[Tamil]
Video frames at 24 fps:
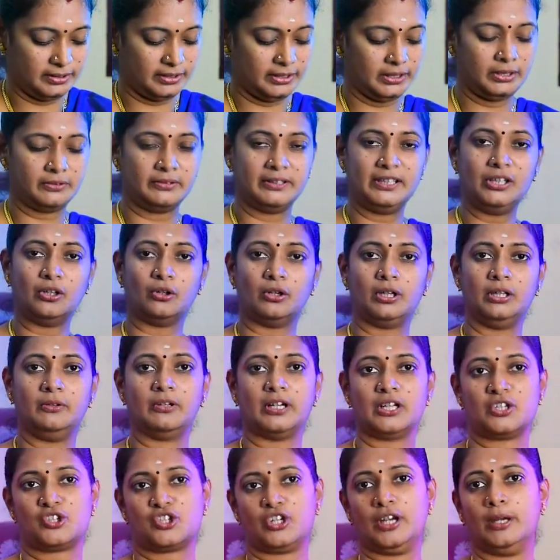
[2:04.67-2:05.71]
இது வந்து
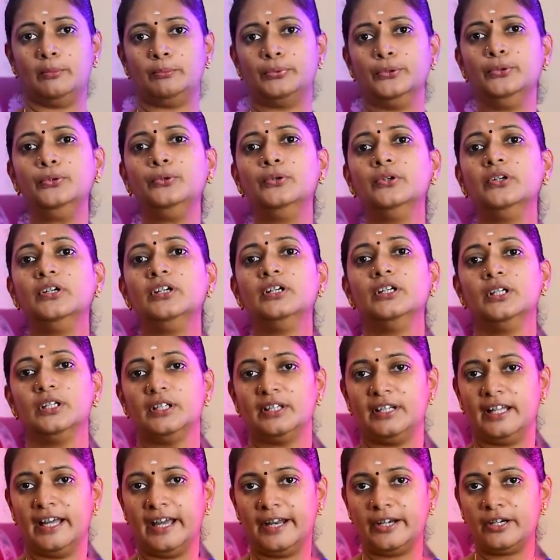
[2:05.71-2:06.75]
ஆலிவரா ஷாம்பு
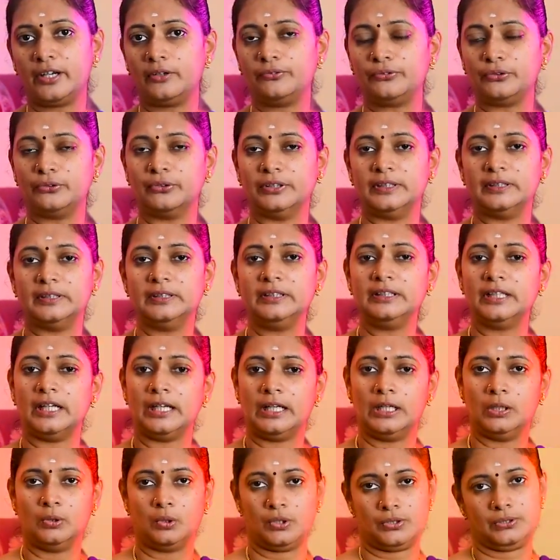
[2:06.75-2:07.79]
டேண்ட்ரஃப்க்கு வந்து
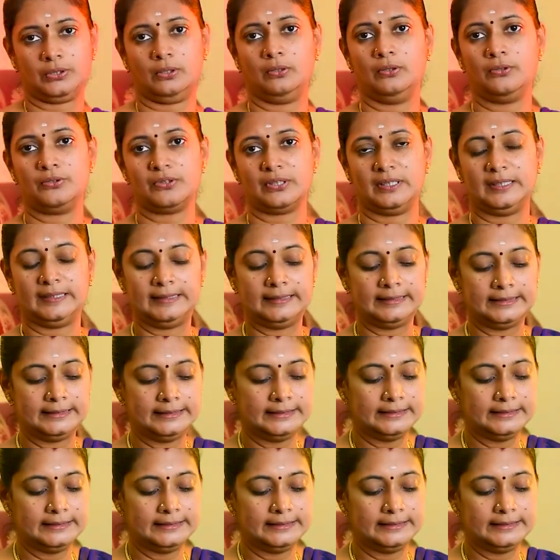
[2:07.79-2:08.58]
நல்ல ஒரு சொல்யூஷன் இது